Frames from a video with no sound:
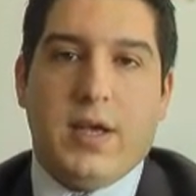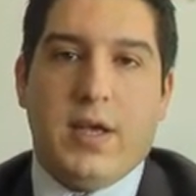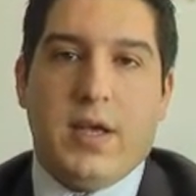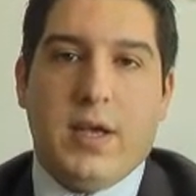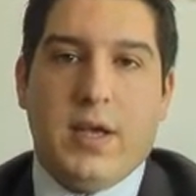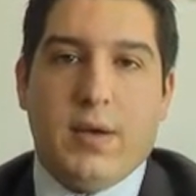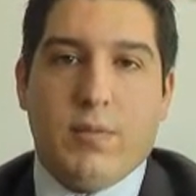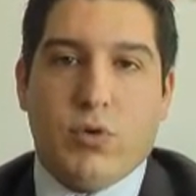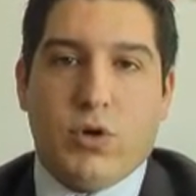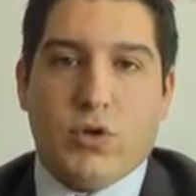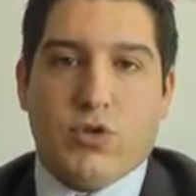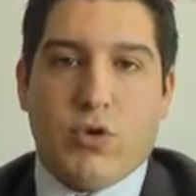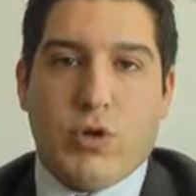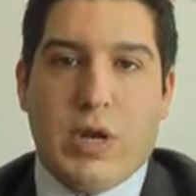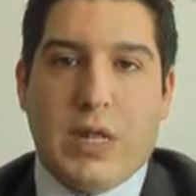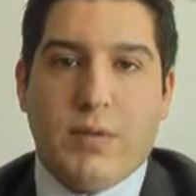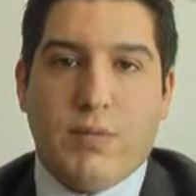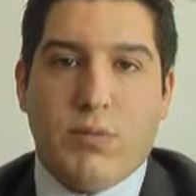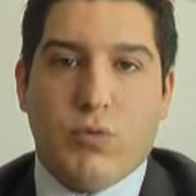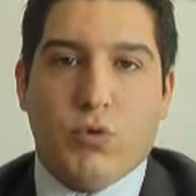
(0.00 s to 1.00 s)
E, burası
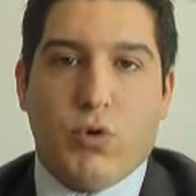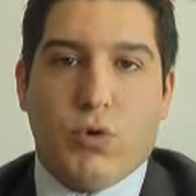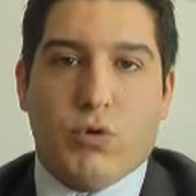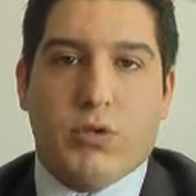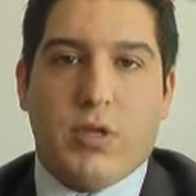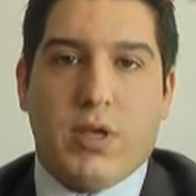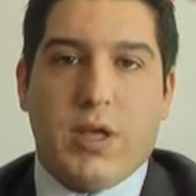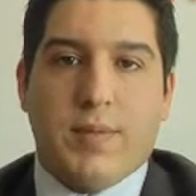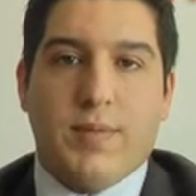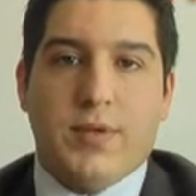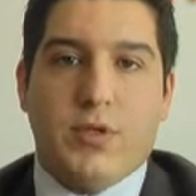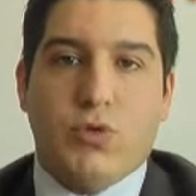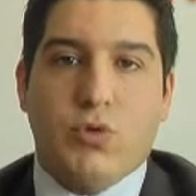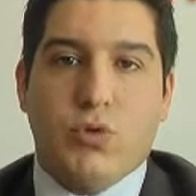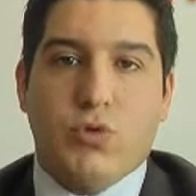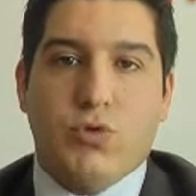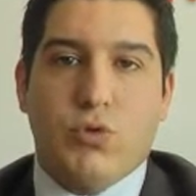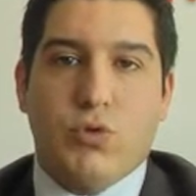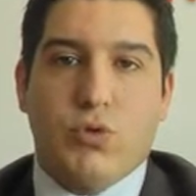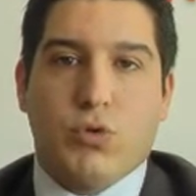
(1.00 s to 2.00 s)
önemli bir nokta. Hem
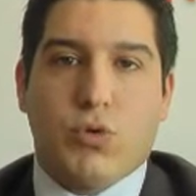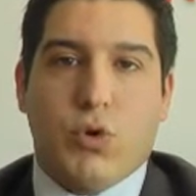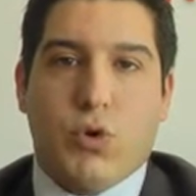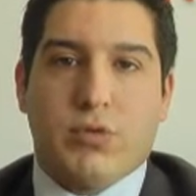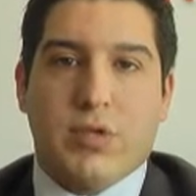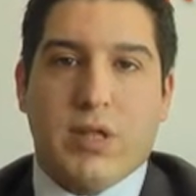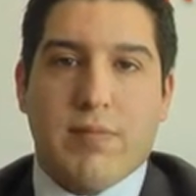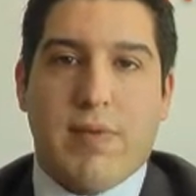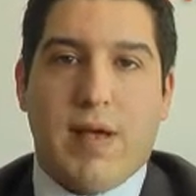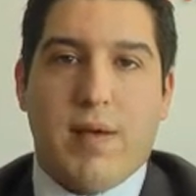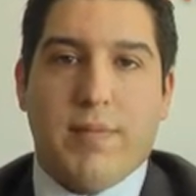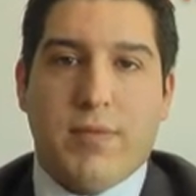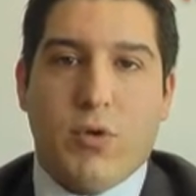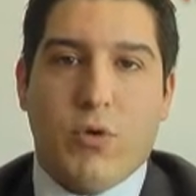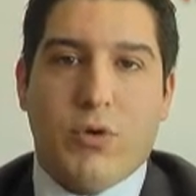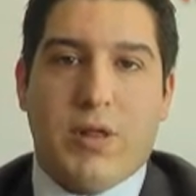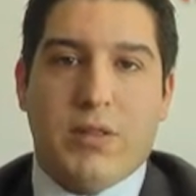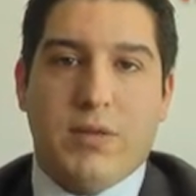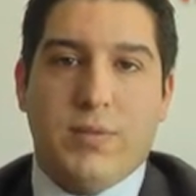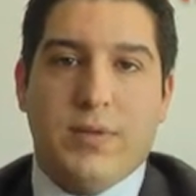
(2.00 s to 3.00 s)
200 günlük ortalama hem
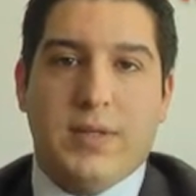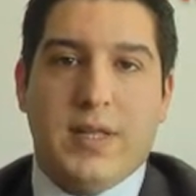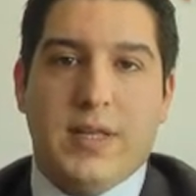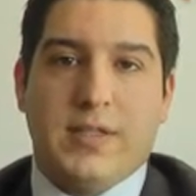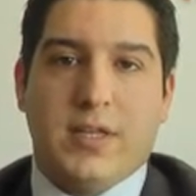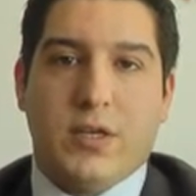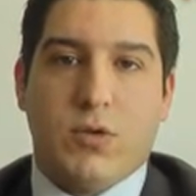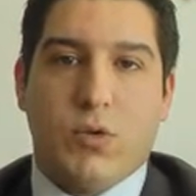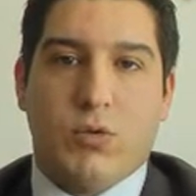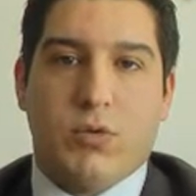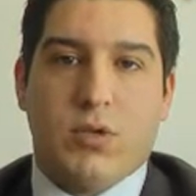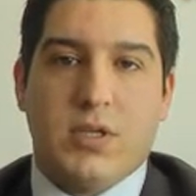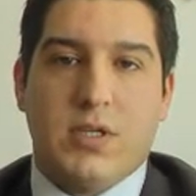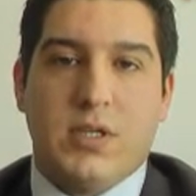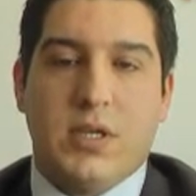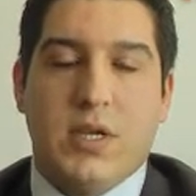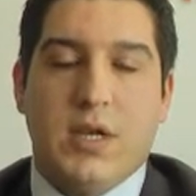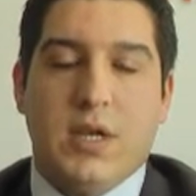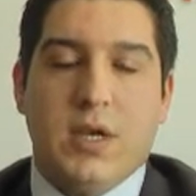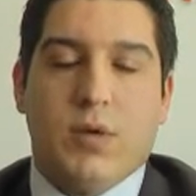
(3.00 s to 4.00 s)
de önemli bir destek
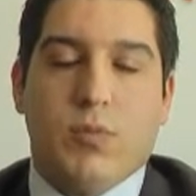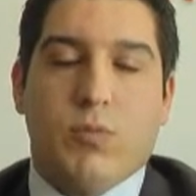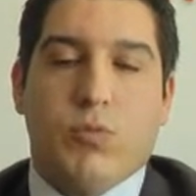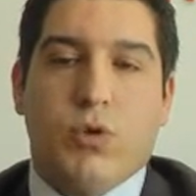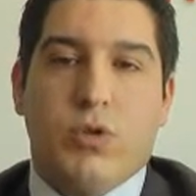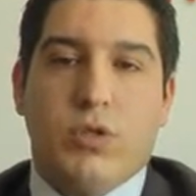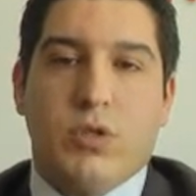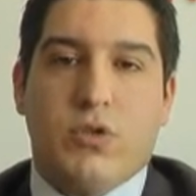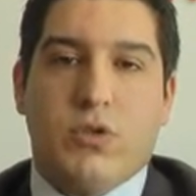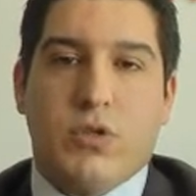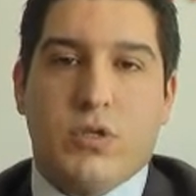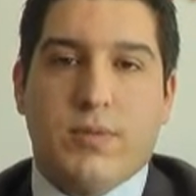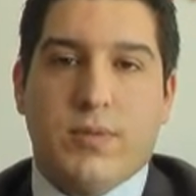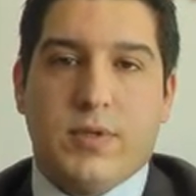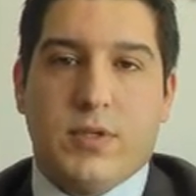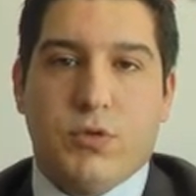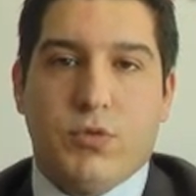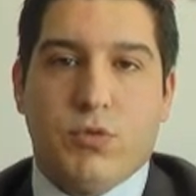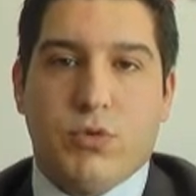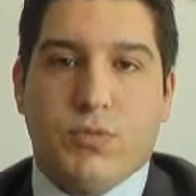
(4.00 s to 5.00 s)
noktası. Buranın
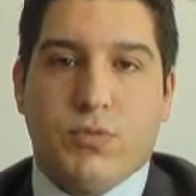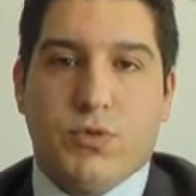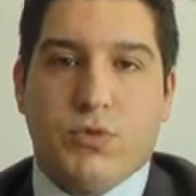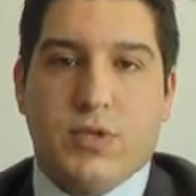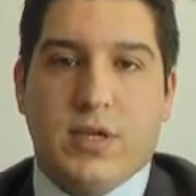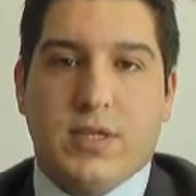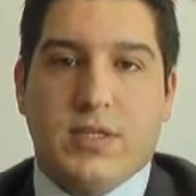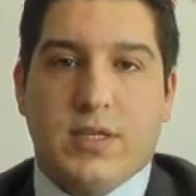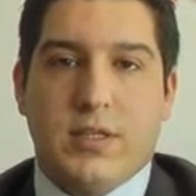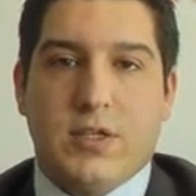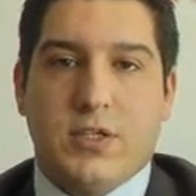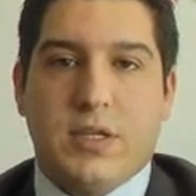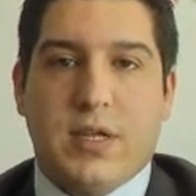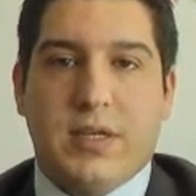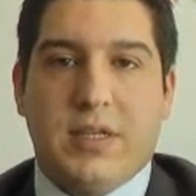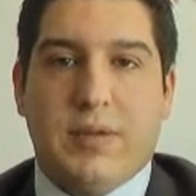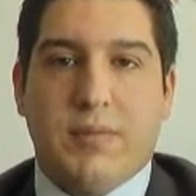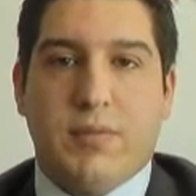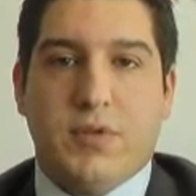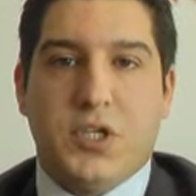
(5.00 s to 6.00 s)
kırılması durumunda
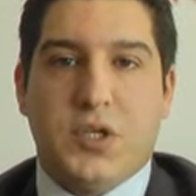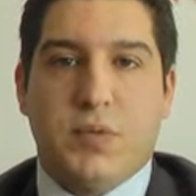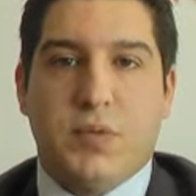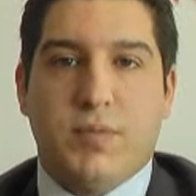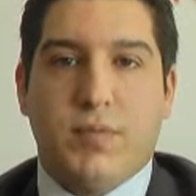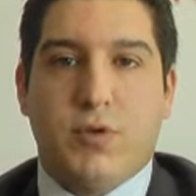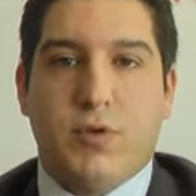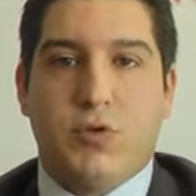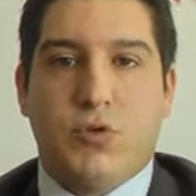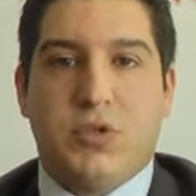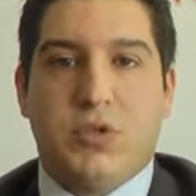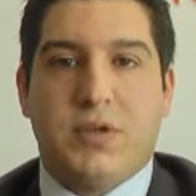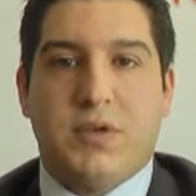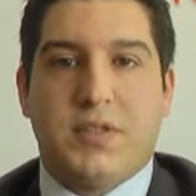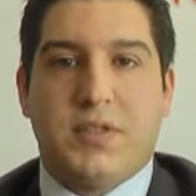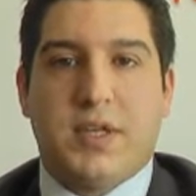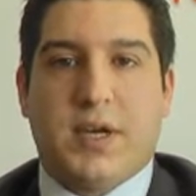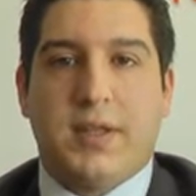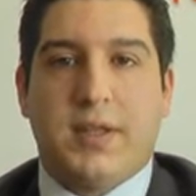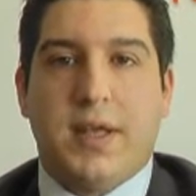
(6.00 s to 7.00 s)
satışlar 72.500
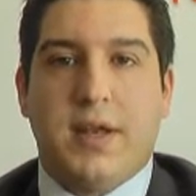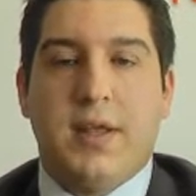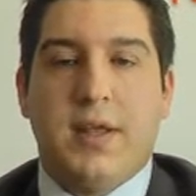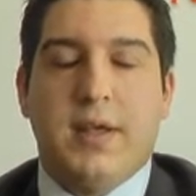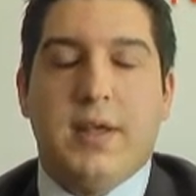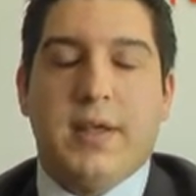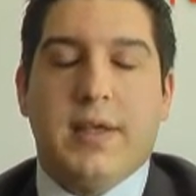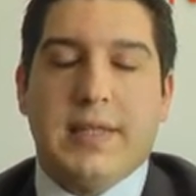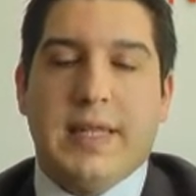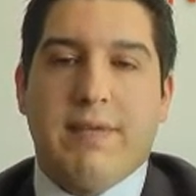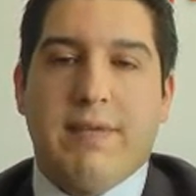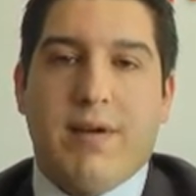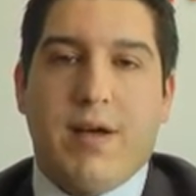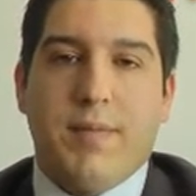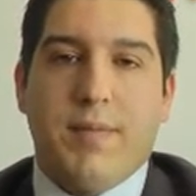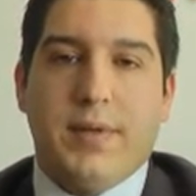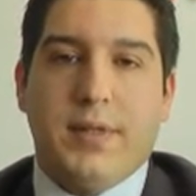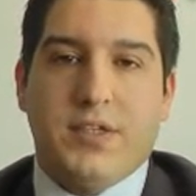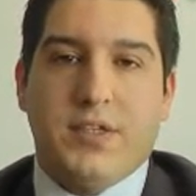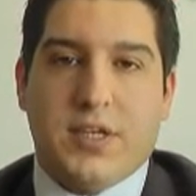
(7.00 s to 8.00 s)
seviyesine kadar
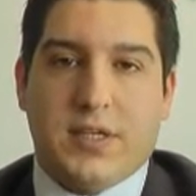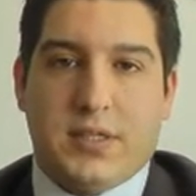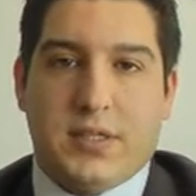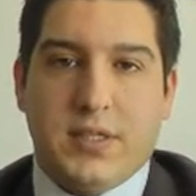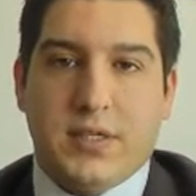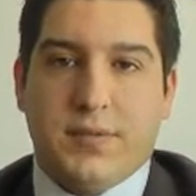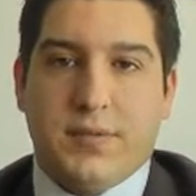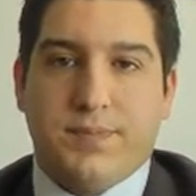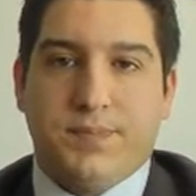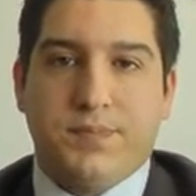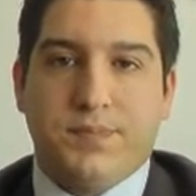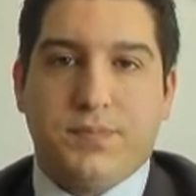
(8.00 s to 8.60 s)
devam edecektir.